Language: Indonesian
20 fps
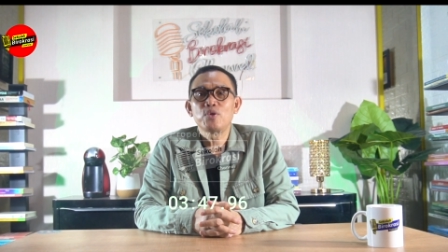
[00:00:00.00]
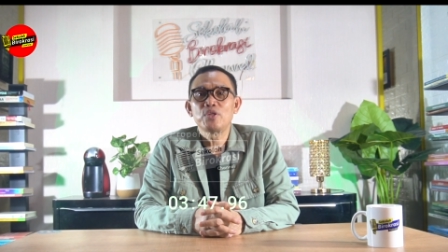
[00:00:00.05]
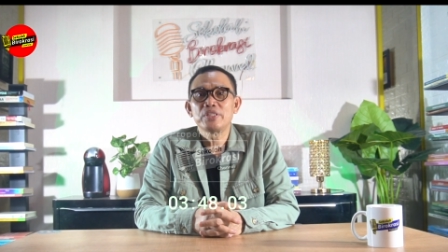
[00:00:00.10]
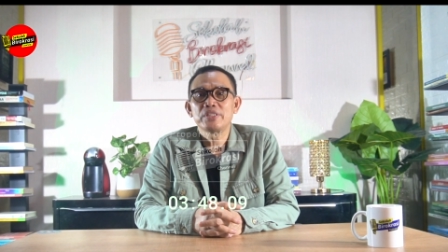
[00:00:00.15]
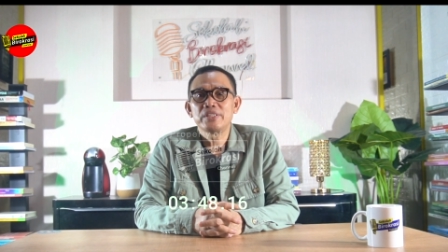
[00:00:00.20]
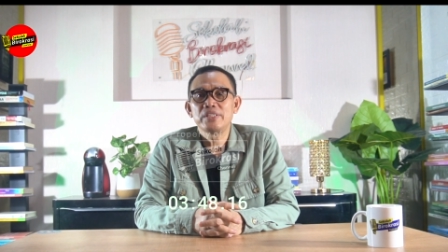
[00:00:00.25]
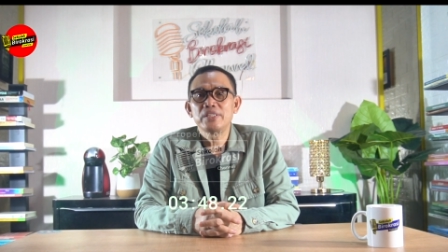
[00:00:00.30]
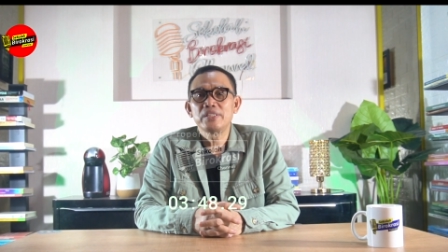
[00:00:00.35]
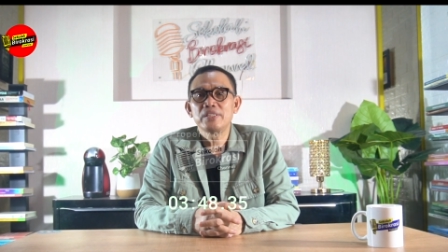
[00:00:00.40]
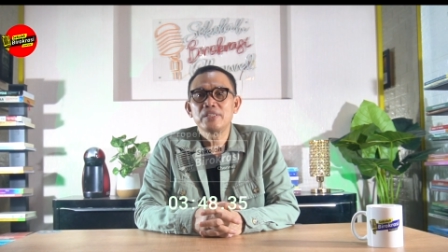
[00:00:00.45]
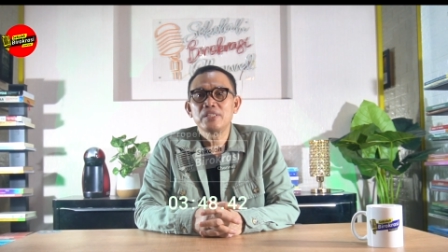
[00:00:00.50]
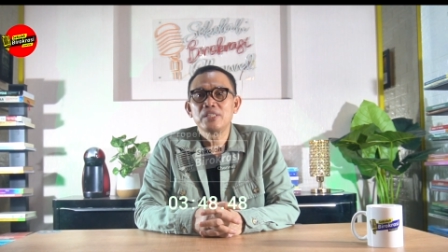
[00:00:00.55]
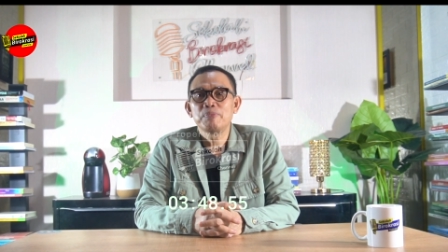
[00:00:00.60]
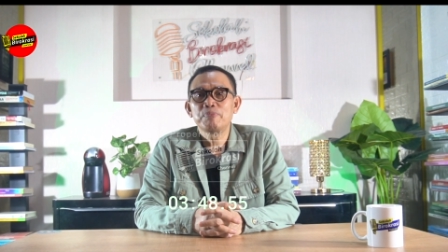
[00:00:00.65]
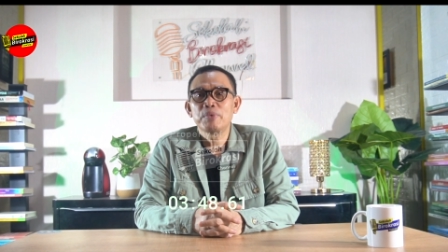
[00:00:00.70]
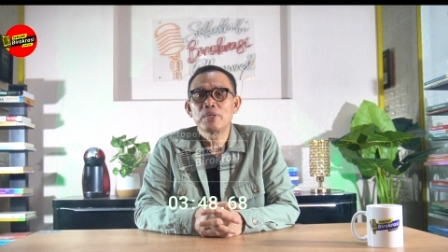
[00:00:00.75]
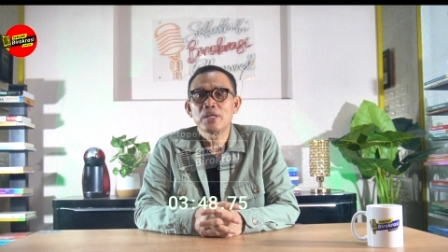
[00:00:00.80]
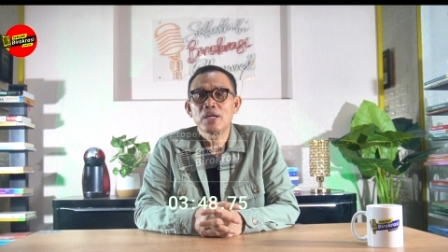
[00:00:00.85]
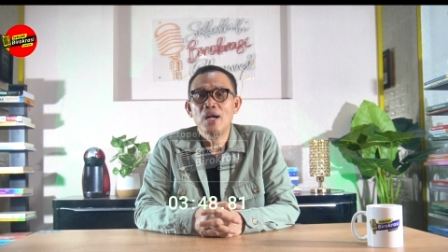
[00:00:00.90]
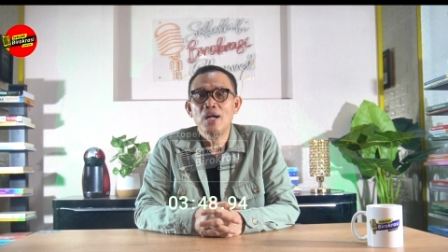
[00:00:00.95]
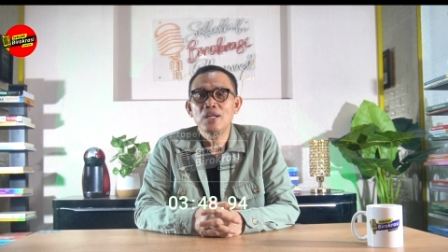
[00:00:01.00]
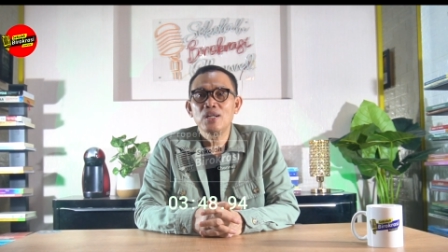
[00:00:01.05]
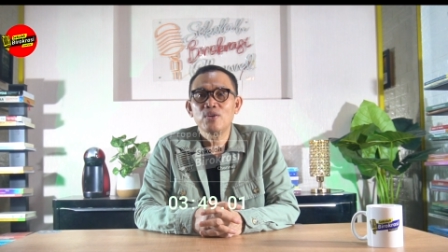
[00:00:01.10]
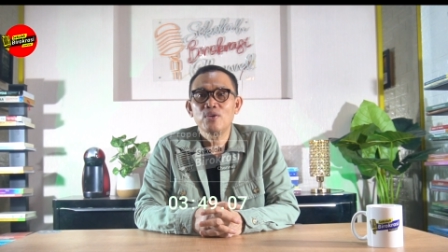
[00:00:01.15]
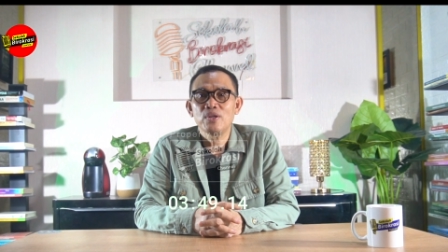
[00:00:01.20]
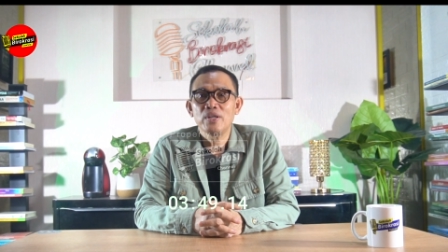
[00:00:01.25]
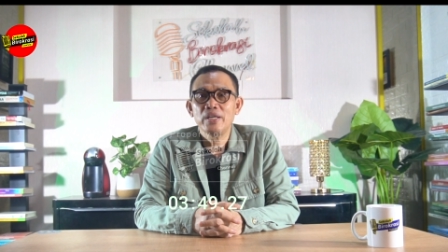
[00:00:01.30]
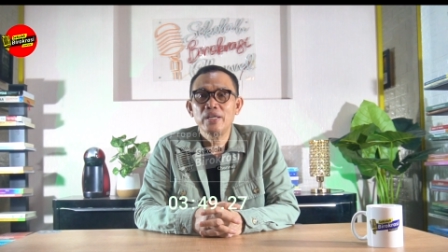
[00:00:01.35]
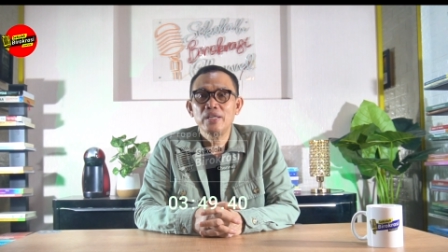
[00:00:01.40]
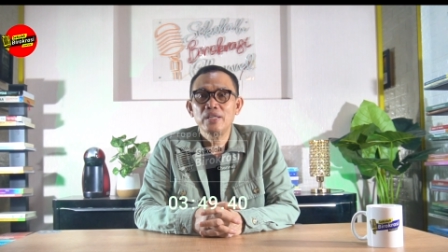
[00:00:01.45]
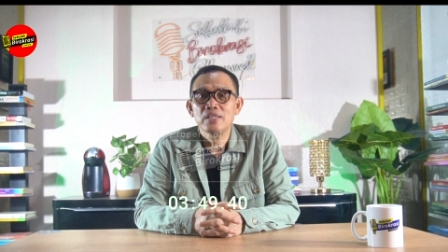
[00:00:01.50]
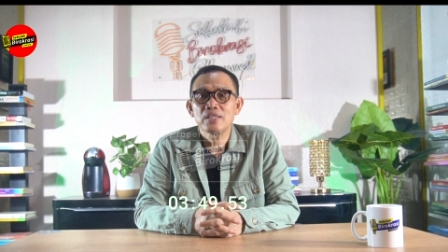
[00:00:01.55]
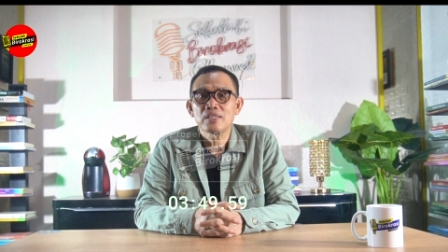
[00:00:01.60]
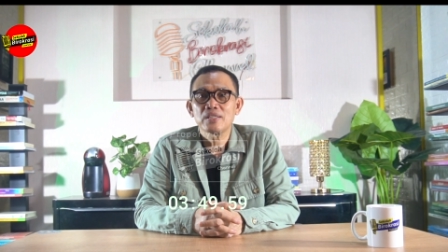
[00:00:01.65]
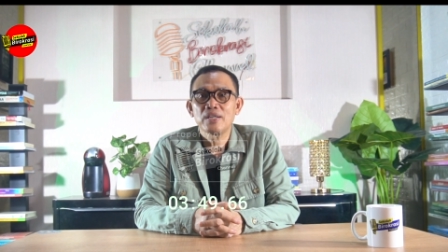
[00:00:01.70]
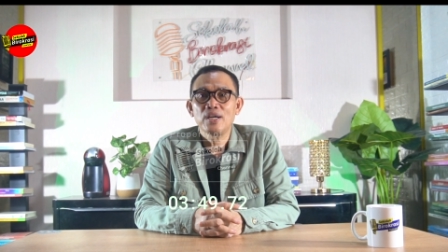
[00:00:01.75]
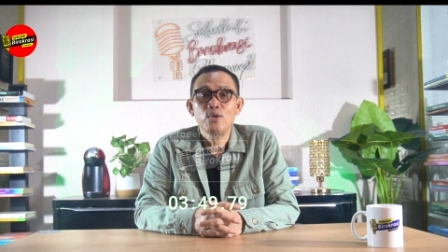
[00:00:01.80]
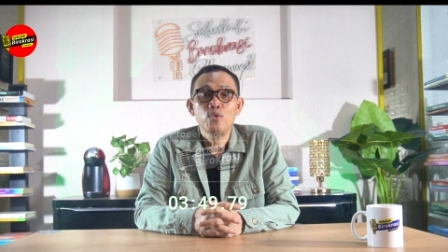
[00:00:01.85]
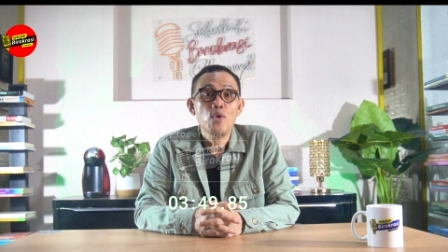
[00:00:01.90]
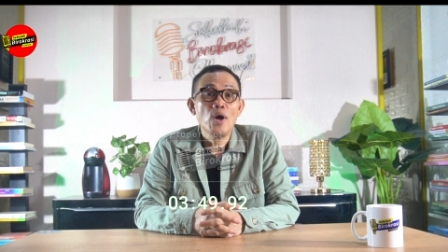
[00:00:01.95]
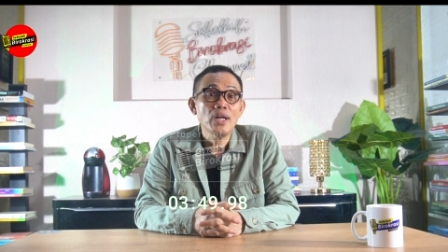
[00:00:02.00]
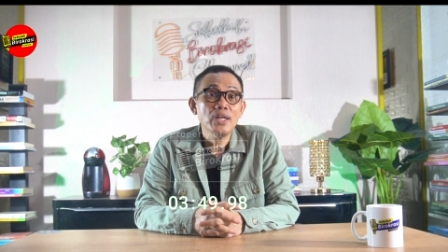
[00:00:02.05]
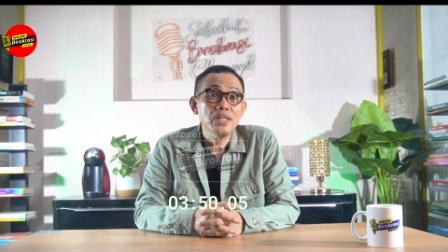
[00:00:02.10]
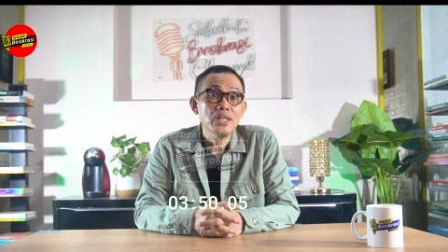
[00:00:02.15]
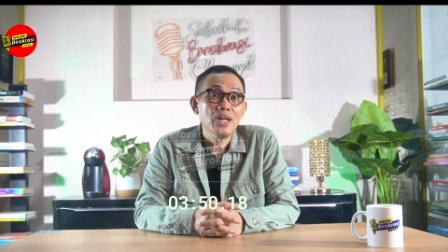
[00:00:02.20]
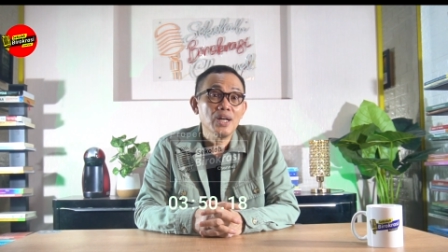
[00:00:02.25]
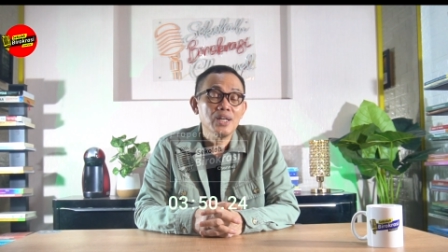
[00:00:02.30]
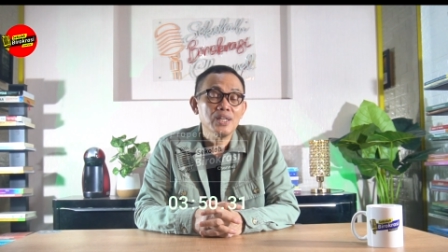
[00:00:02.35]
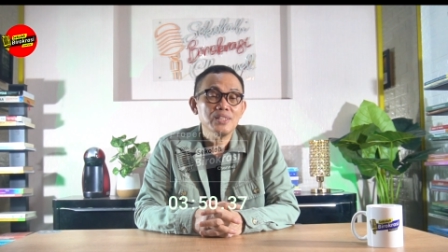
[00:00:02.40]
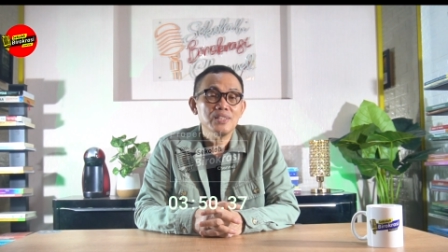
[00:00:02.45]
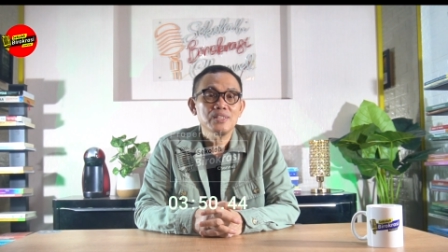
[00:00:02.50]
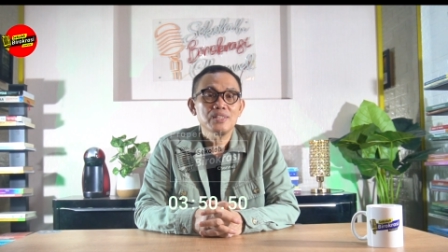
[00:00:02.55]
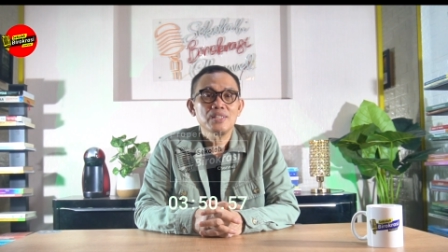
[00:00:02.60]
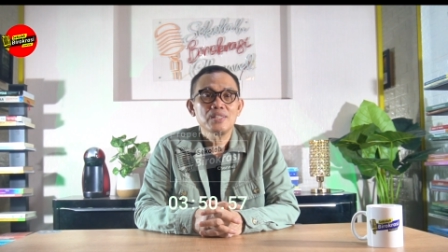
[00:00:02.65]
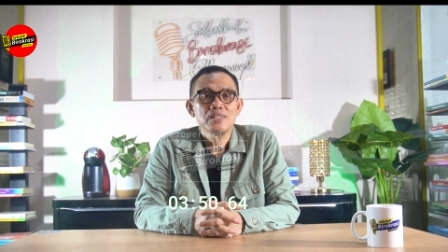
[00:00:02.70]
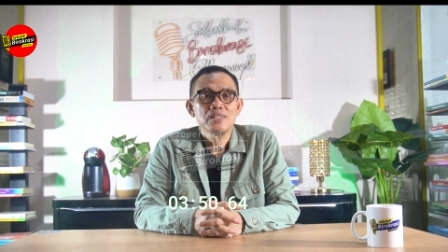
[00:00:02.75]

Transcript: politik dipegang oleh keluarga